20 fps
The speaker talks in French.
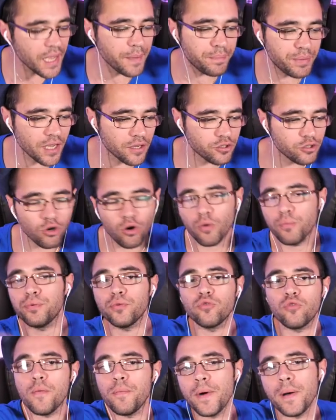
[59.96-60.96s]
Et bien sûr,
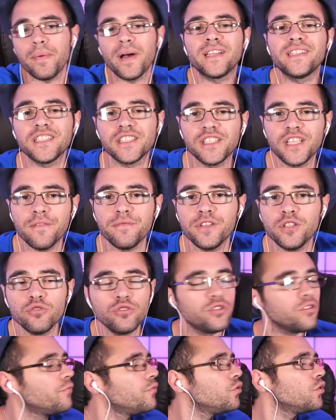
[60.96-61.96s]
pourquoi pas partager la vidéo
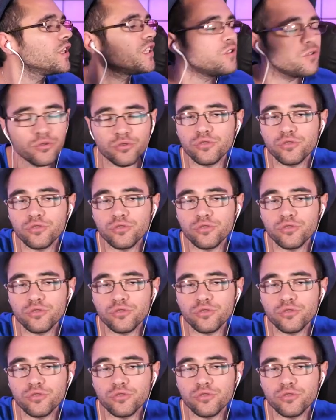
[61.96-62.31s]
sur vos réseaux